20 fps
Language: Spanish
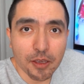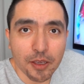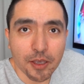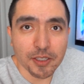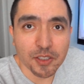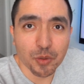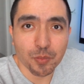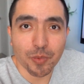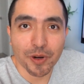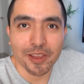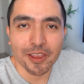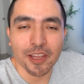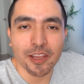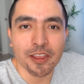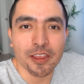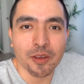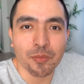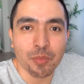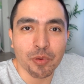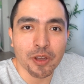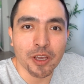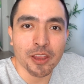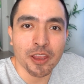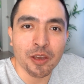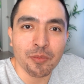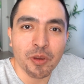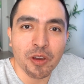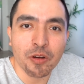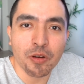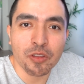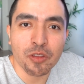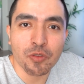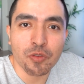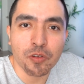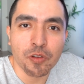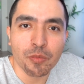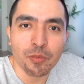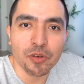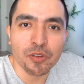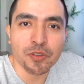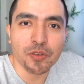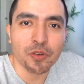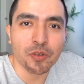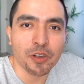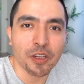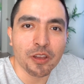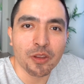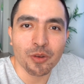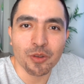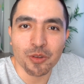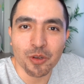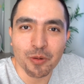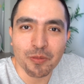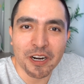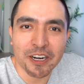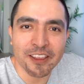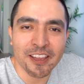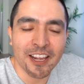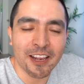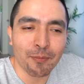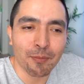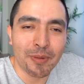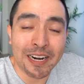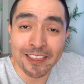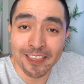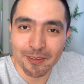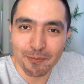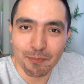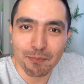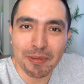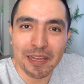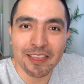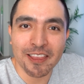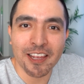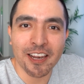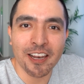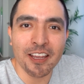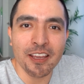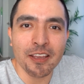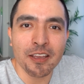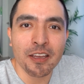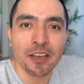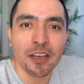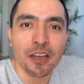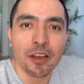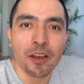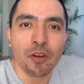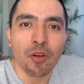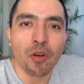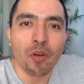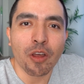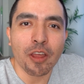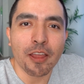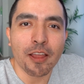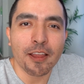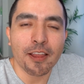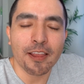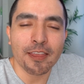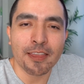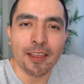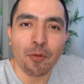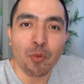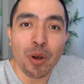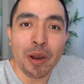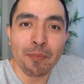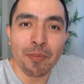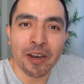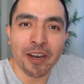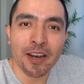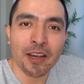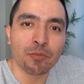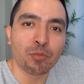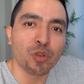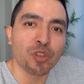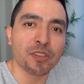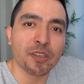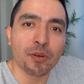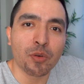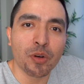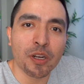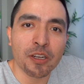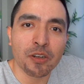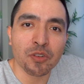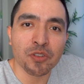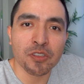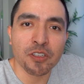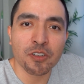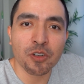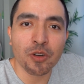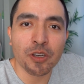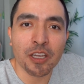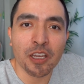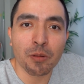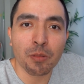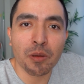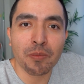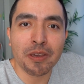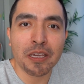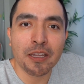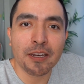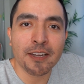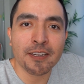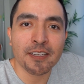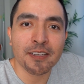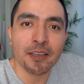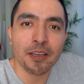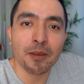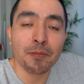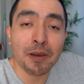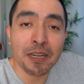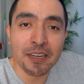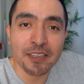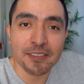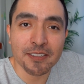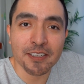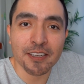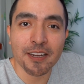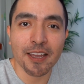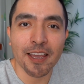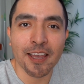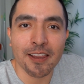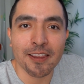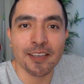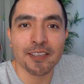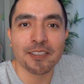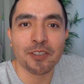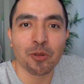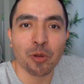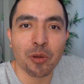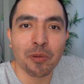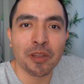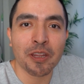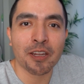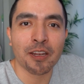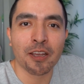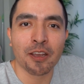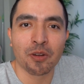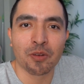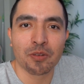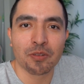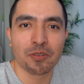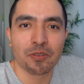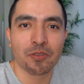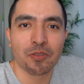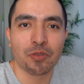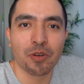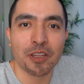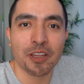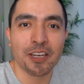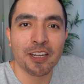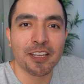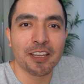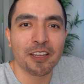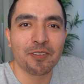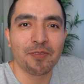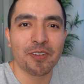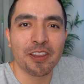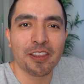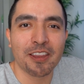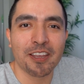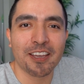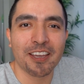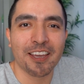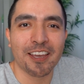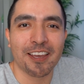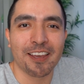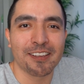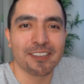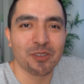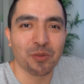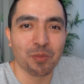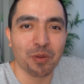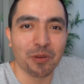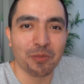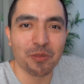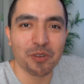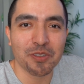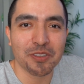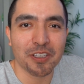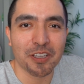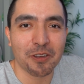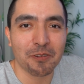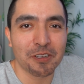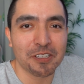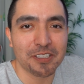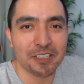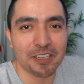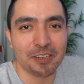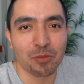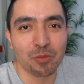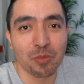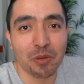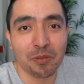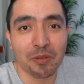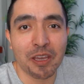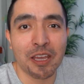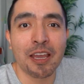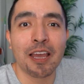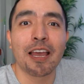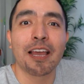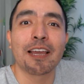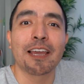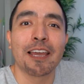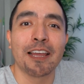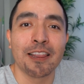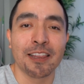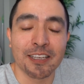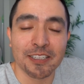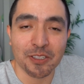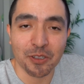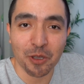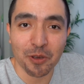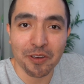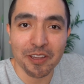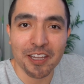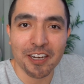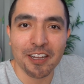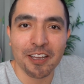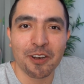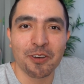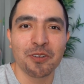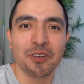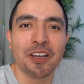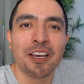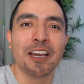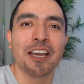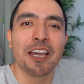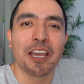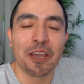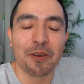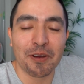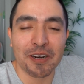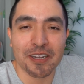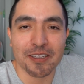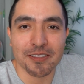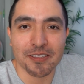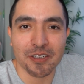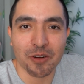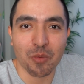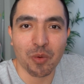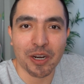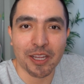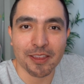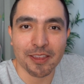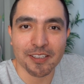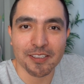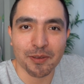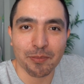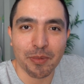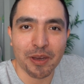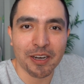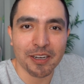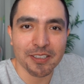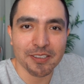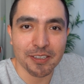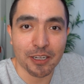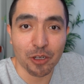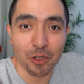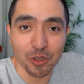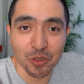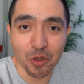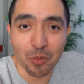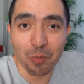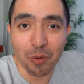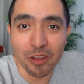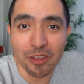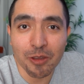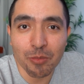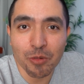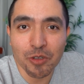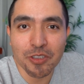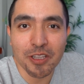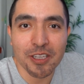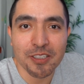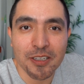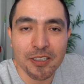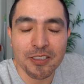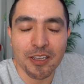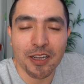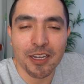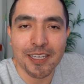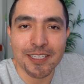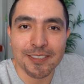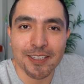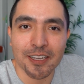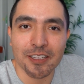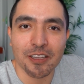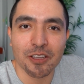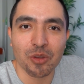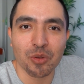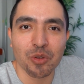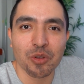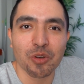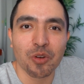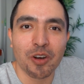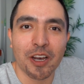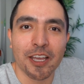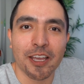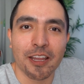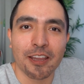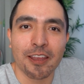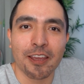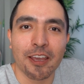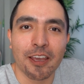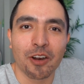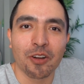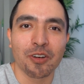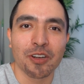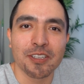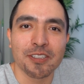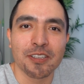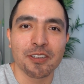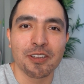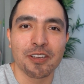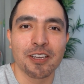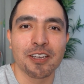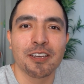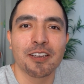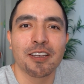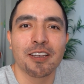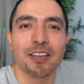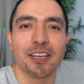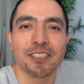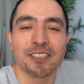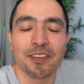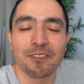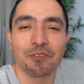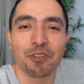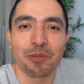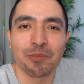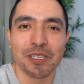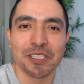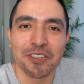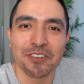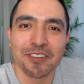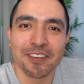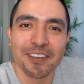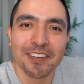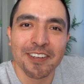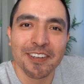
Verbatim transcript: Es sorprendente porque también cuando fuimos con el doctor Valdeli, de una manera muy segura nos dijo que el bebé iba a nacer el 19 de enero fue directamente que supimos que iba a ser un bebé que el 19 de enero iban a ser 40 semanas. Nos sorprendimos la exactitud con la que dijeron esa información.